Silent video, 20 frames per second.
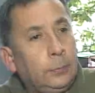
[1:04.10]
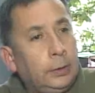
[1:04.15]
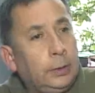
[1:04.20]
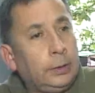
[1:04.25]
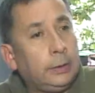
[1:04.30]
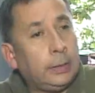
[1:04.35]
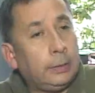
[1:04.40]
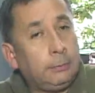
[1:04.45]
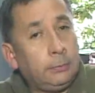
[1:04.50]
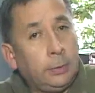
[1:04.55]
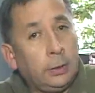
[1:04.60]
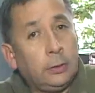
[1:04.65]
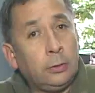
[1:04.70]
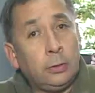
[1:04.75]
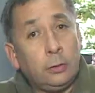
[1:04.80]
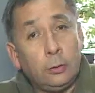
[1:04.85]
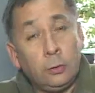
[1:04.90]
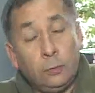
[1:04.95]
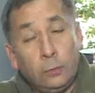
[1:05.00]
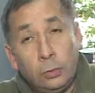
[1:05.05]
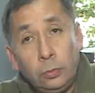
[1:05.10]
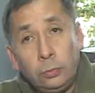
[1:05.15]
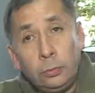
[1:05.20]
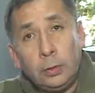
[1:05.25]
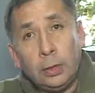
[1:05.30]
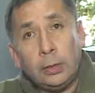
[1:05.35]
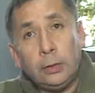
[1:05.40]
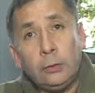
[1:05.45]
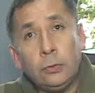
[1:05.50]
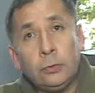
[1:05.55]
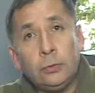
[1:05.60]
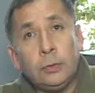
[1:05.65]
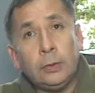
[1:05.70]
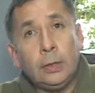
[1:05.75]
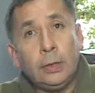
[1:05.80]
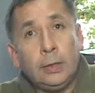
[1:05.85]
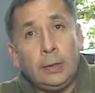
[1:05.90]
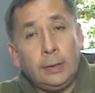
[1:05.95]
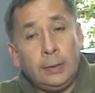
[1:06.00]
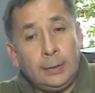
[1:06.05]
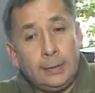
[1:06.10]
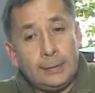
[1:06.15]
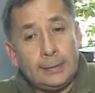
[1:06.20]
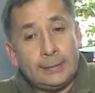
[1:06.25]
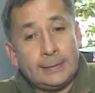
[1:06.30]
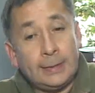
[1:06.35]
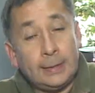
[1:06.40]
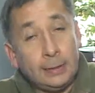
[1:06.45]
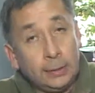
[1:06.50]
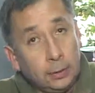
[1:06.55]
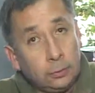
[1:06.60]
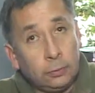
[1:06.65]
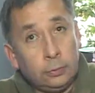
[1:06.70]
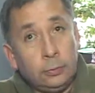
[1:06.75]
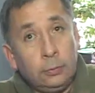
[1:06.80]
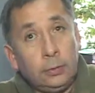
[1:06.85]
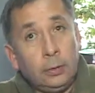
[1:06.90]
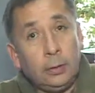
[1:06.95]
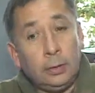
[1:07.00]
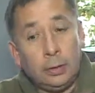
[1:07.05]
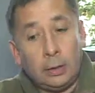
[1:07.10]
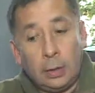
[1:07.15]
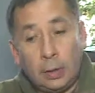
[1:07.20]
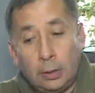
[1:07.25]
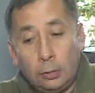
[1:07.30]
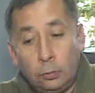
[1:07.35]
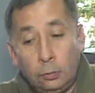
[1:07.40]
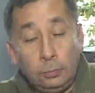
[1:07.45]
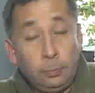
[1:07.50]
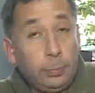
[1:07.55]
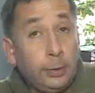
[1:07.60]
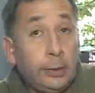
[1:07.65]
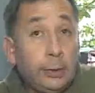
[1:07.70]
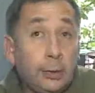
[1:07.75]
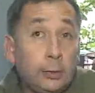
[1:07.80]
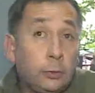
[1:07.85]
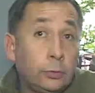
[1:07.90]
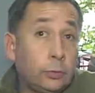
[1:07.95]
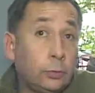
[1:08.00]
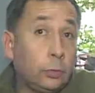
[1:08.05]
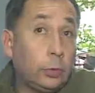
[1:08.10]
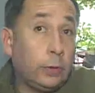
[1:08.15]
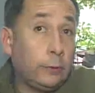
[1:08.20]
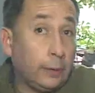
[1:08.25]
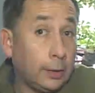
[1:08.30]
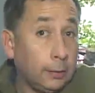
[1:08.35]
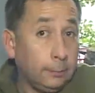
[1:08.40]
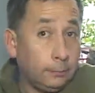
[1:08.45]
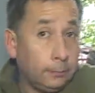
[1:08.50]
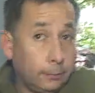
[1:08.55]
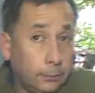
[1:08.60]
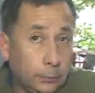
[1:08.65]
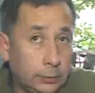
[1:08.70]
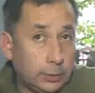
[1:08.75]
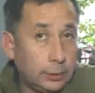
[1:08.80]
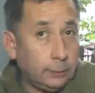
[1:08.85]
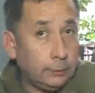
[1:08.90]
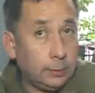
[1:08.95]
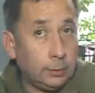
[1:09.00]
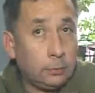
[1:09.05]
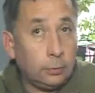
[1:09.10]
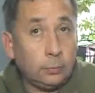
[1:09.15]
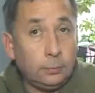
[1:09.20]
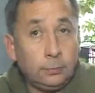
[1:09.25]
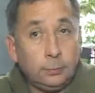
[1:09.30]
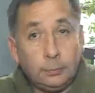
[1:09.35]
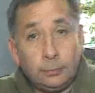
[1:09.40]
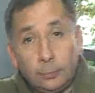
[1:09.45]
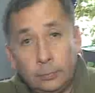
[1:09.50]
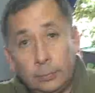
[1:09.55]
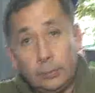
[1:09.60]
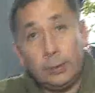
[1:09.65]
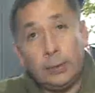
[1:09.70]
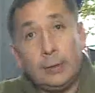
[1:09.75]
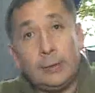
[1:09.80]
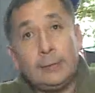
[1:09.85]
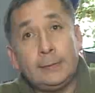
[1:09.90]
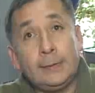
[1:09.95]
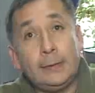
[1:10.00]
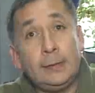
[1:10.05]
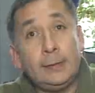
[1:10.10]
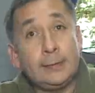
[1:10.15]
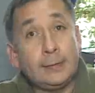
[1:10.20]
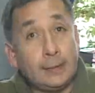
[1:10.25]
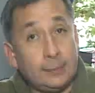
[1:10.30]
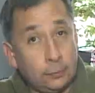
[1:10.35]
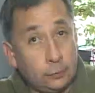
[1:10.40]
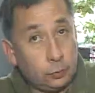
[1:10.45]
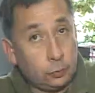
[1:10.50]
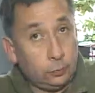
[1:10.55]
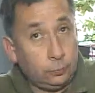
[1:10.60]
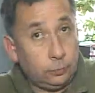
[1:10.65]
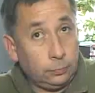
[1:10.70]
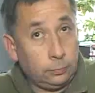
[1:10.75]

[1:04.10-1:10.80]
y también de los voluntarios salieron a cumplir su deber cívico que es el censo.